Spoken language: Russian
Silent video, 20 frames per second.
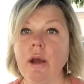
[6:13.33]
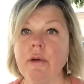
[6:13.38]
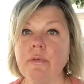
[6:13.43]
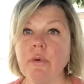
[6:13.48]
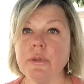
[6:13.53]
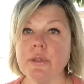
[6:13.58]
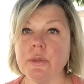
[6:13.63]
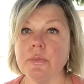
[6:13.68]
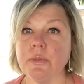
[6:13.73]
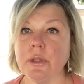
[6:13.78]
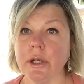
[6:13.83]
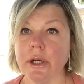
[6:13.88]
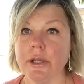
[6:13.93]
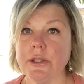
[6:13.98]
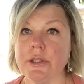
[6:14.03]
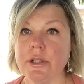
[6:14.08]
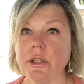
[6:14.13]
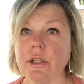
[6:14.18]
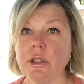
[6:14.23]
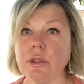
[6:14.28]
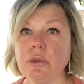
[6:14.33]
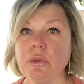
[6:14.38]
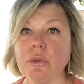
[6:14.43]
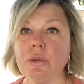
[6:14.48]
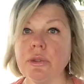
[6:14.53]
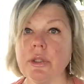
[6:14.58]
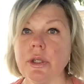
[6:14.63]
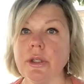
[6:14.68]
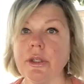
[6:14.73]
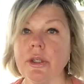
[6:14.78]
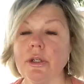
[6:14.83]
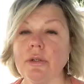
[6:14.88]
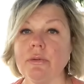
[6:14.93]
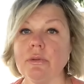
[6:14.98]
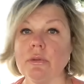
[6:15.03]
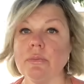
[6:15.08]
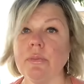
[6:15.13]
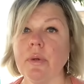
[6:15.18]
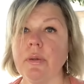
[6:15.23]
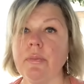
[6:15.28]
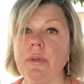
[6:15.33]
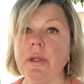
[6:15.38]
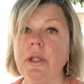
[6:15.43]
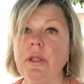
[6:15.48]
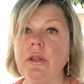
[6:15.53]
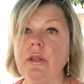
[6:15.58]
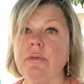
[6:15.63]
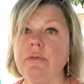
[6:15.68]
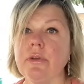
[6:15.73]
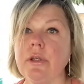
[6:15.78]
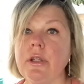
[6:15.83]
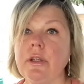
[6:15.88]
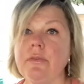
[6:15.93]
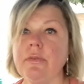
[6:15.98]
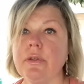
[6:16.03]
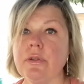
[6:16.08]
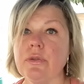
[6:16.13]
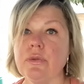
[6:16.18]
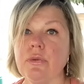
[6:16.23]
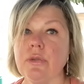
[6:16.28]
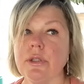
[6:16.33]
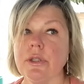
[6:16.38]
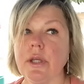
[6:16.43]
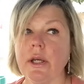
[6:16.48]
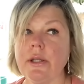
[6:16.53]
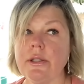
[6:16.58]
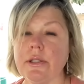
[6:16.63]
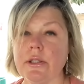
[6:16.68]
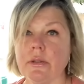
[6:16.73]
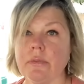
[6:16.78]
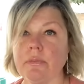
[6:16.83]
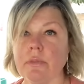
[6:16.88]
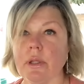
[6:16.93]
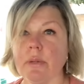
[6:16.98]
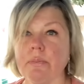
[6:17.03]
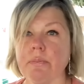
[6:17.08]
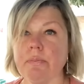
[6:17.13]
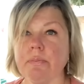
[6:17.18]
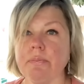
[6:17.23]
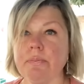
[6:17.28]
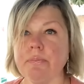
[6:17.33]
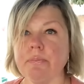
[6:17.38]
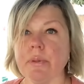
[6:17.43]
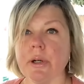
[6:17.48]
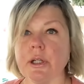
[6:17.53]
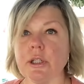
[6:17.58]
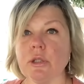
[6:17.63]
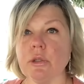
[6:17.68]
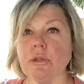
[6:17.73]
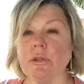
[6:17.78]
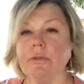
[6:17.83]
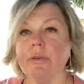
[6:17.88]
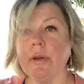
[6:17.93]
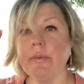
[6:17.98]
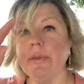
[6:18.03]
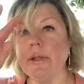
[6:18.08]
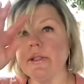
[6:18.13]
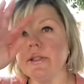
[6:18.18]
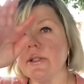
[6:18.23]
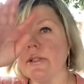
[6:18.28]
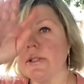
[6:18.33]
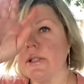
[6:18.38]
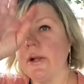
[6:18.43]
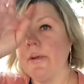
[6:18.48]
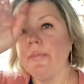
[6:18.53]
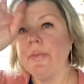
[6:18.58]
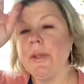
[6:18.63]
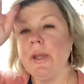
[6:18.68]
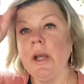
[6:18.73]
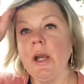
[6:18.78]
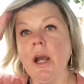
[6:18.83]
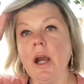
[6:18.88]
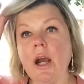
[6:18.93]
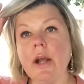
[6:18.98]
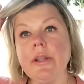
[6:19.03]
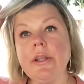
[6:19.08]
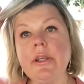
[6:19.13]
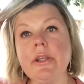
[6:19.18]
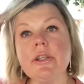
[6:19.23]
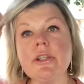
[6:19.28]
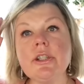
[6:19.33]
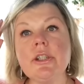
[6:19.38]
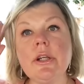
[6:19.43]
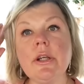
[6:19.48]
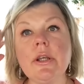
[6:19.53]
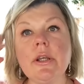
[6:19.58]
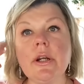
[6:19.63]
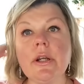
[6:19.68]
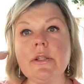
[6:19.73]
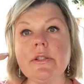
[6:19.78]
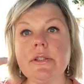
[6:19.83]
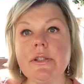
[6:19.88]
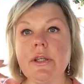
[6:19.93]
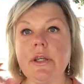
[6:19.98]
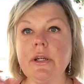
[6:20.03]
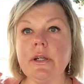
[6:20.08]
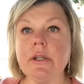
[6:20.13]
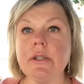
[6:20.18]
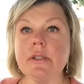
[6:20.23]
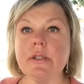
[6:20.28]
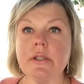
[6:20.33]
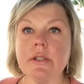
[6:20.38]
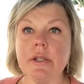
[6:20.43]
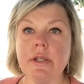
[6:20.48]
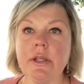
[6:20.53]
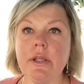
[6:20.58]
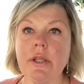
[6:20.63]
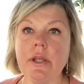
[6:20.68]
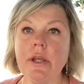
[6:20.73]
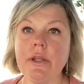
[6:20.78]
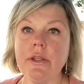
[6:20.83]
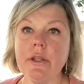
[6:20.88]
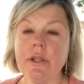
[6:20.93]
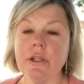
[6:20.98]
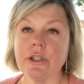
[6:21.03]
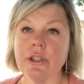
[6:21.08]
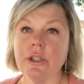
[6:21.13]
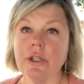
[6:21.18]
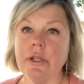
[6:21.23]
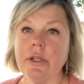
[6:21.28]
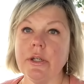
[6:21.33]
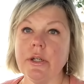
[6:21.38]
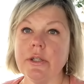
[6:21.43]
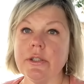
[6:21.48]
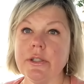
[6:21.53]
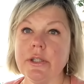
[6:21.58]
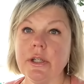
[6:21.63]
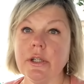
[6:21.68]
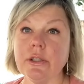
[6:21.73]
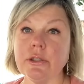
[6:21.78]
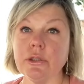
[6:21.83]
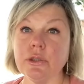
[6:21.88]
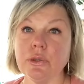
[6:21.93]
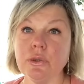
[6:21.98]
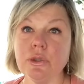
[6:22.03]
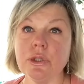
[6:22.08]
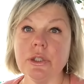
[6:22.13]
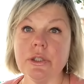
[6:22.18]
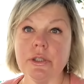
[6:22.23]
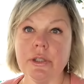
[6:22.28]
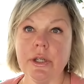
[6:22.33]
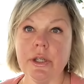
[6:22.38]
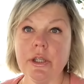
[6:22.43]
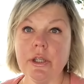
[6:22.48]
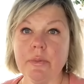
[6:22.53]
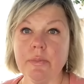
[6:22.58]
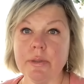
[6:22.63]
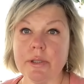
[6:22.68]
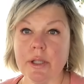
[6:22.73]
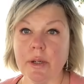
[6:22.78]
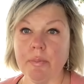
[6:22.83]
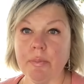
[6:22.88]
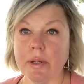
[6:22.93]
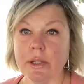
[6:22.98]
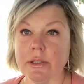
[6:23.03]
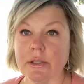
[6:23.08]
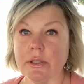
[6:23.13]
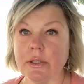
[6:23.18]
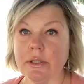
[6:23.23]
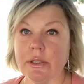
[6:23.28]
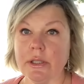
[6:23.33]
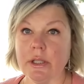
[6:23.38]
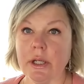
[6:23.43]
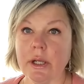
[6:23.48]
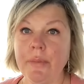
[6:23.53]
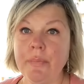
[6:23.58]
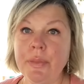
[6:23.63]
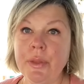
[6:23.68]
В общем, доходила до таких вот моментов, и в результате там, прошло два месяца, они решили разъехаться, и они решили разъехаться с точки зрения безопасности.